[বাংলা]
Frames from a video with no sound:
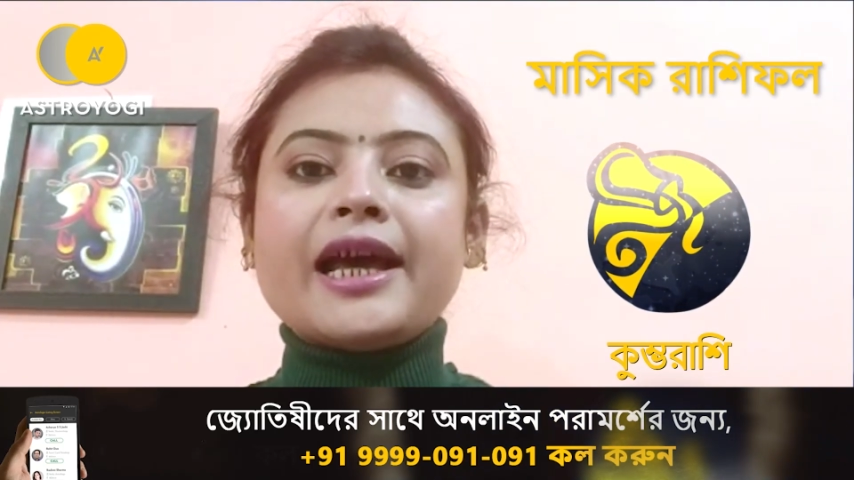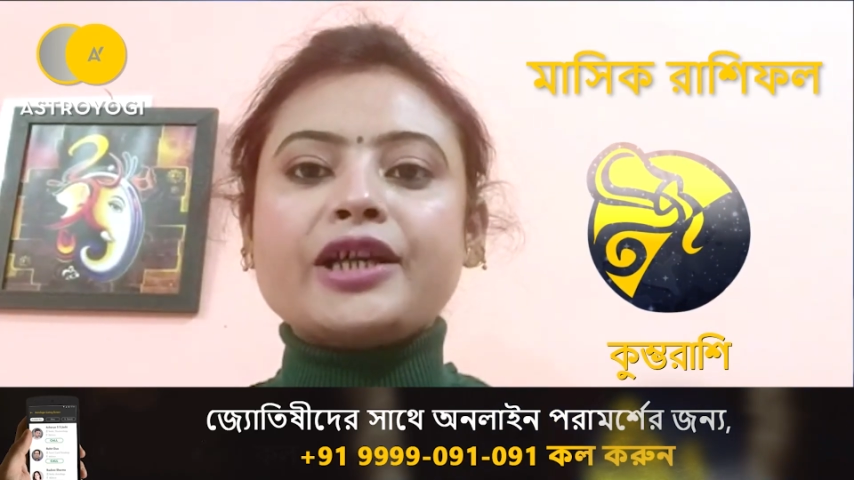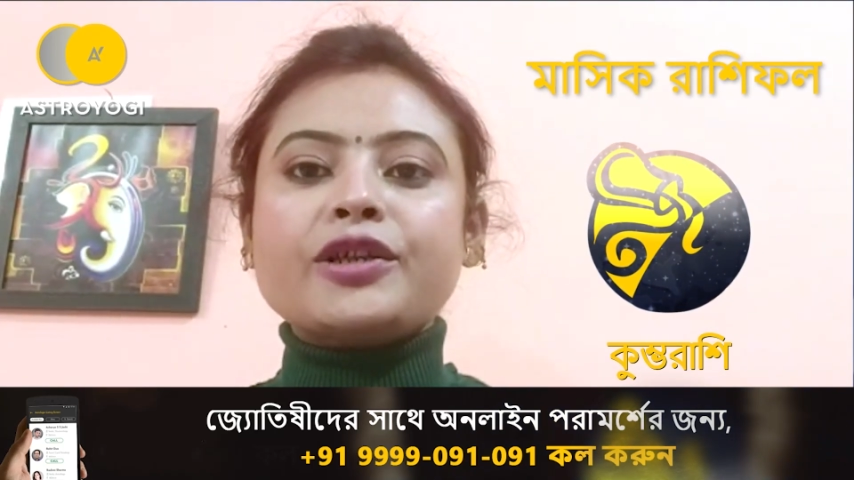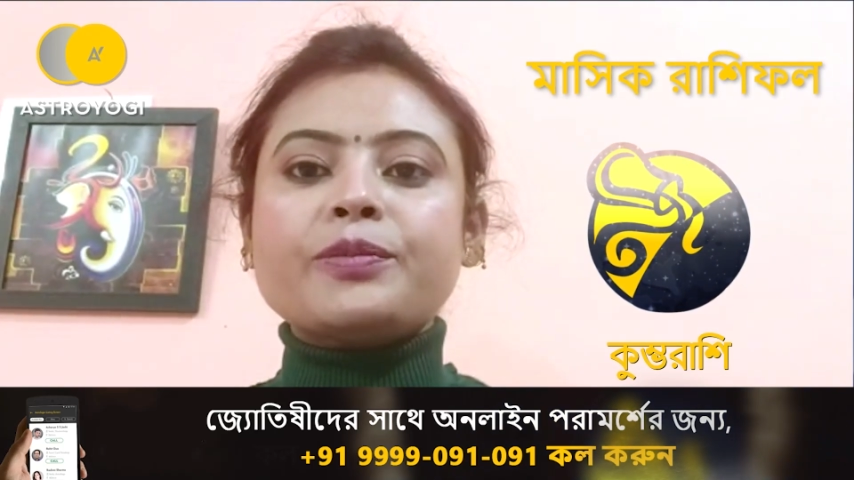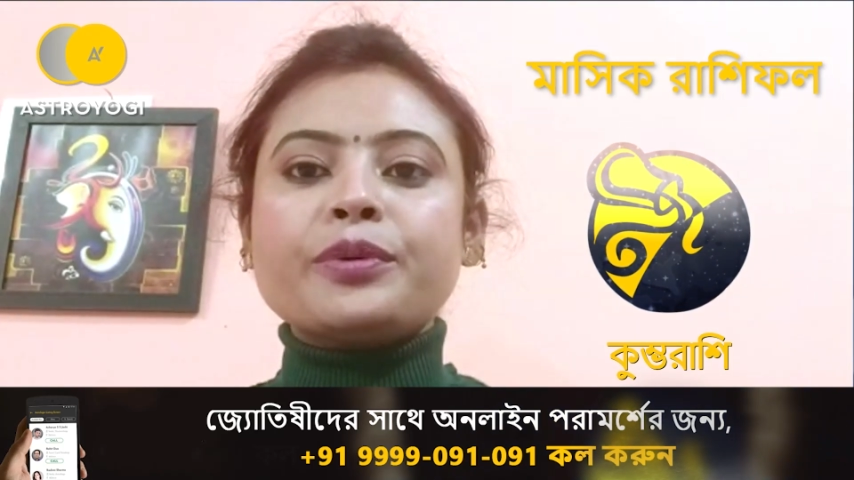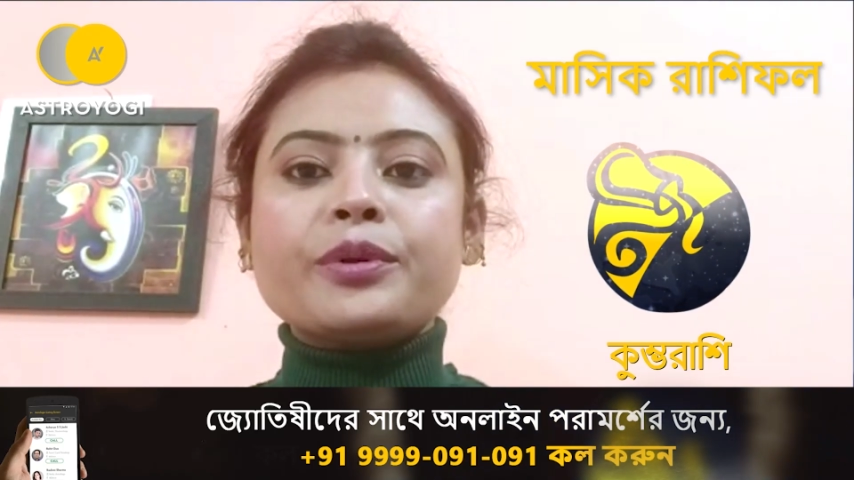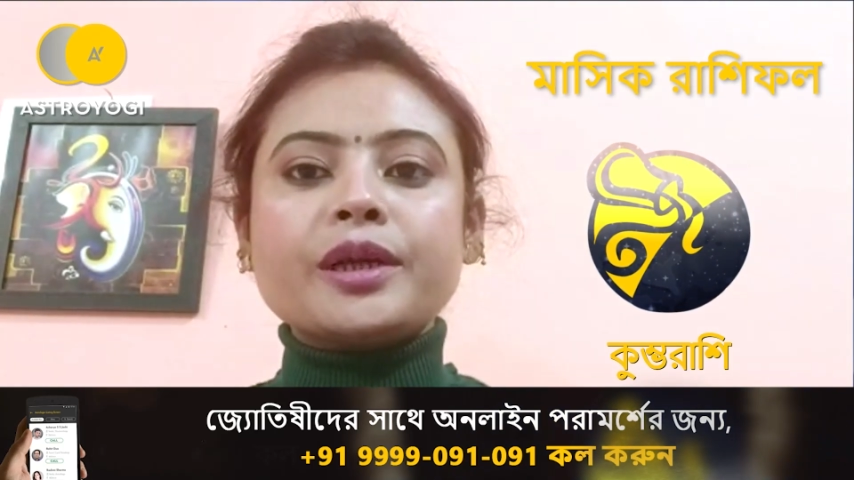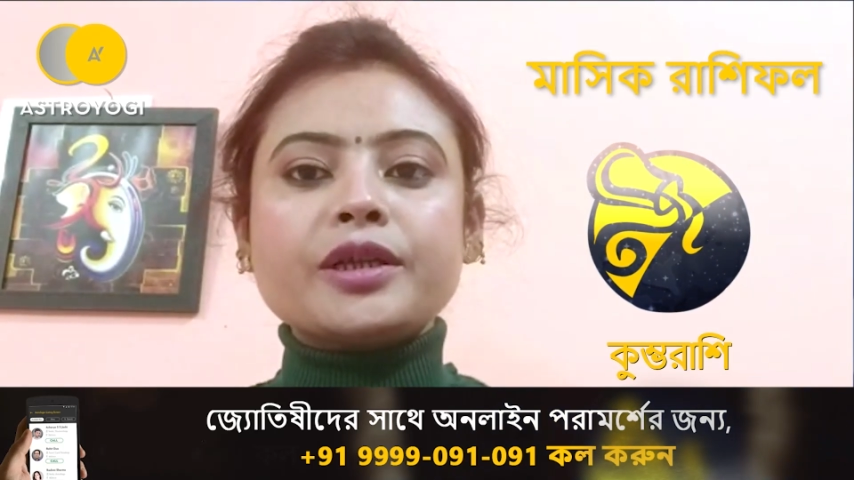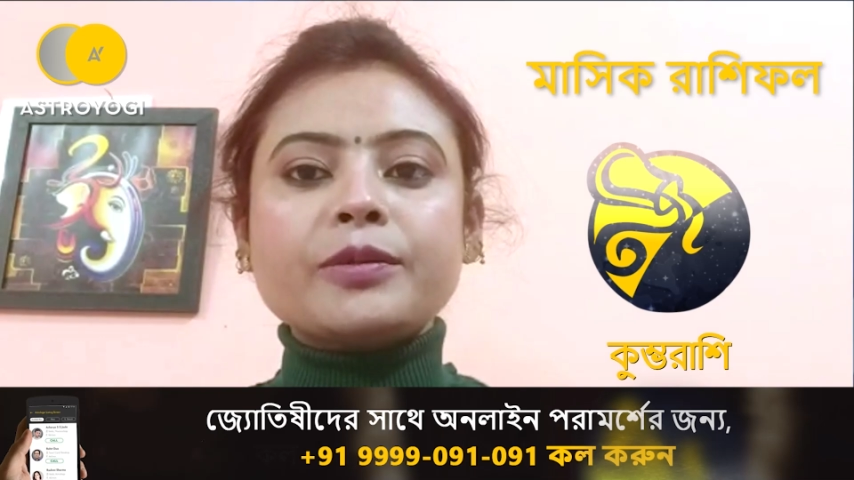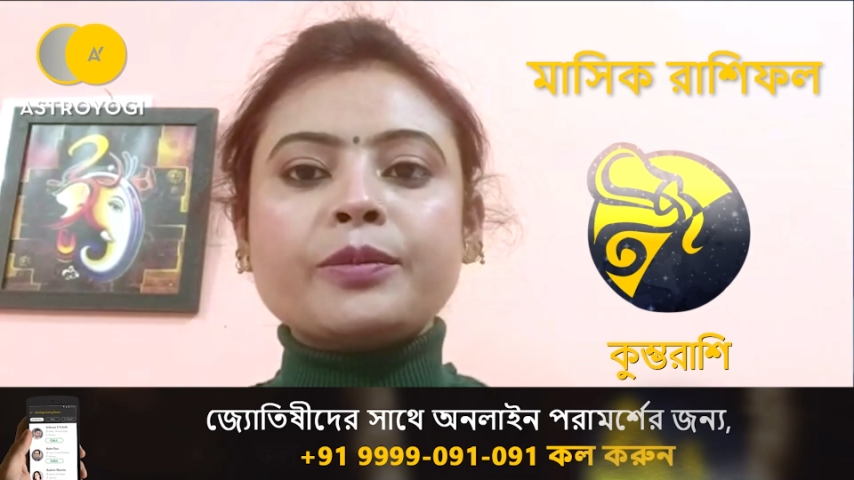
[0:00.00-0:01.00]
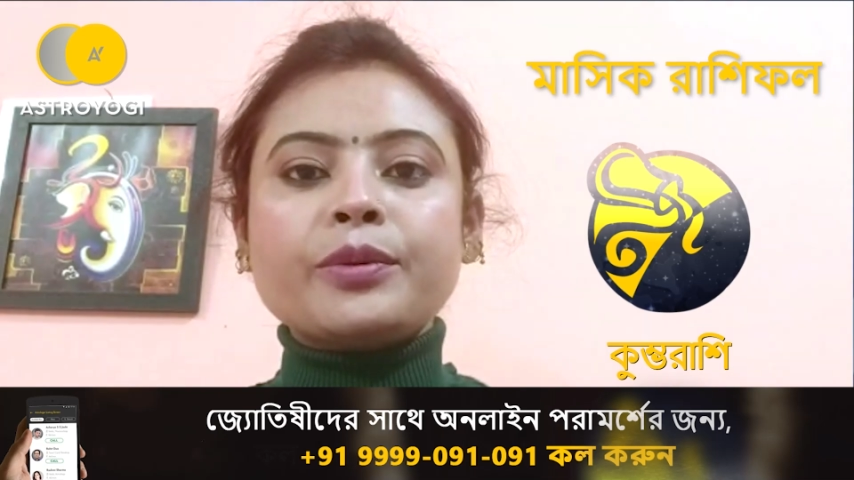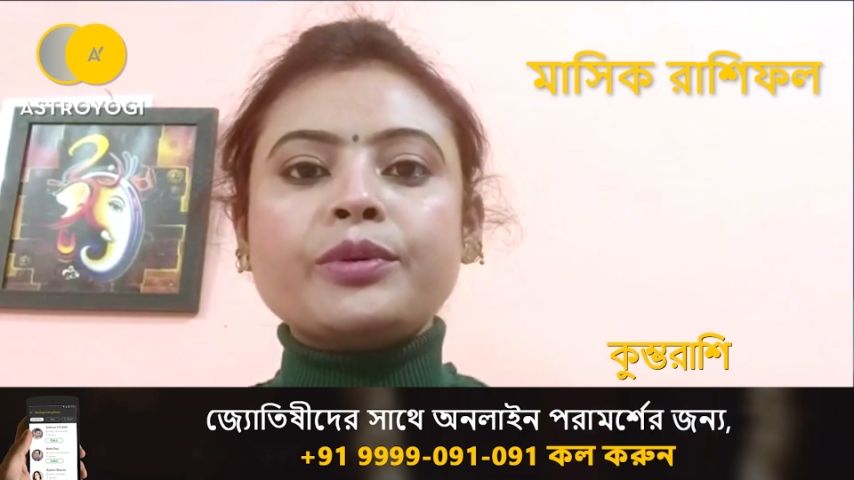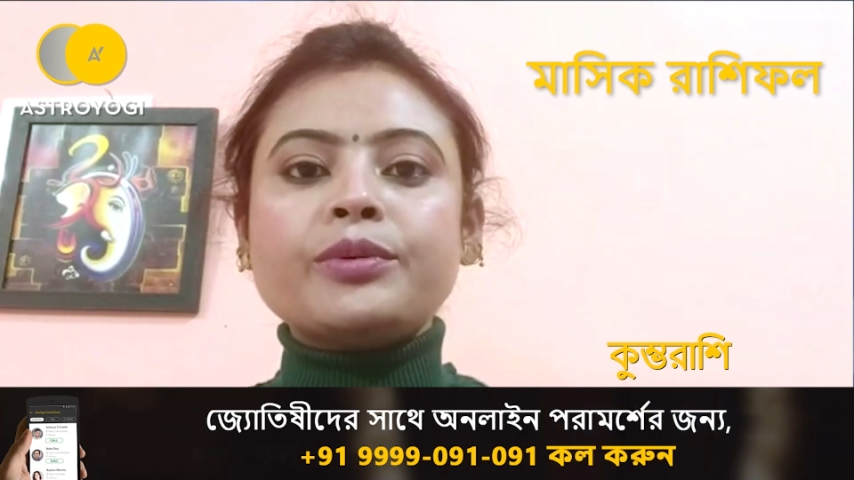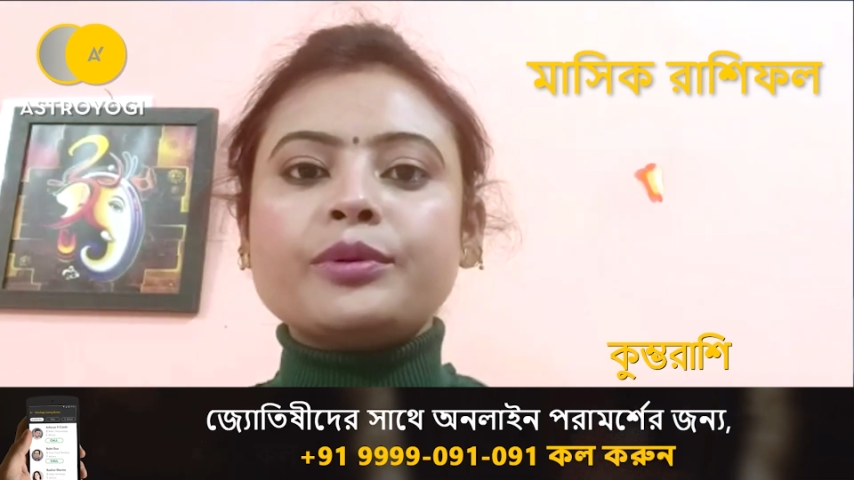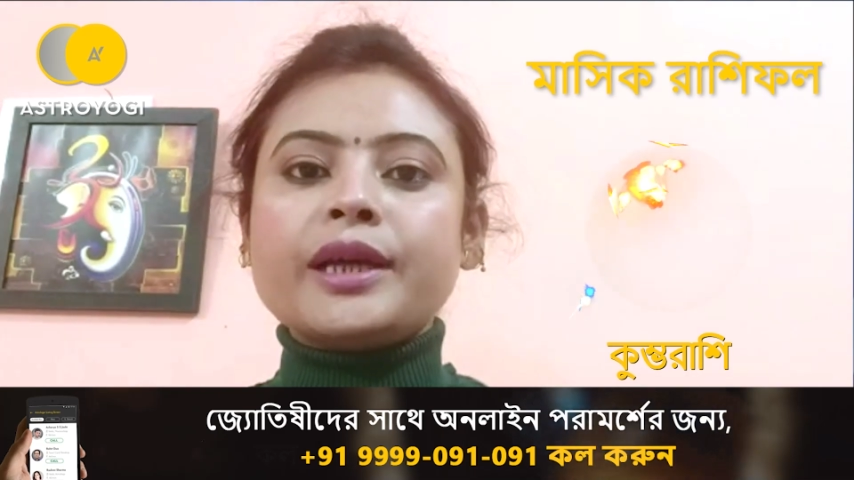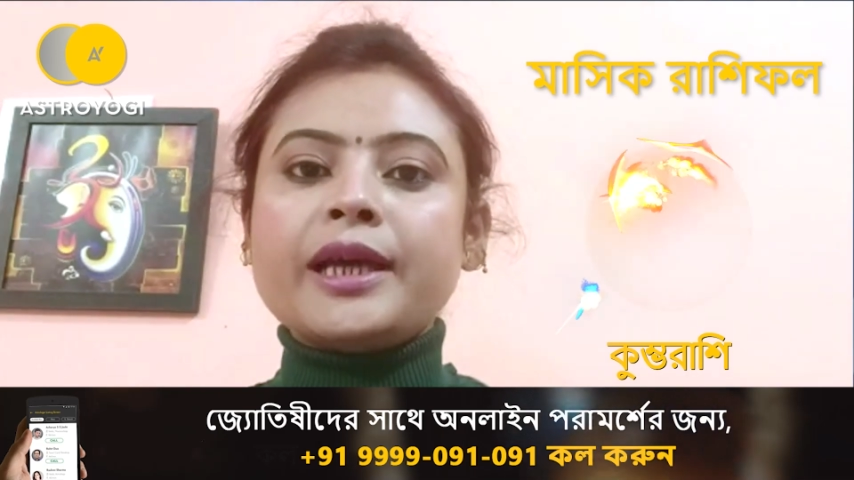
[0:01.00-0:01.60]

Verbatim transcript: একজন প্রকৃত বন্ধু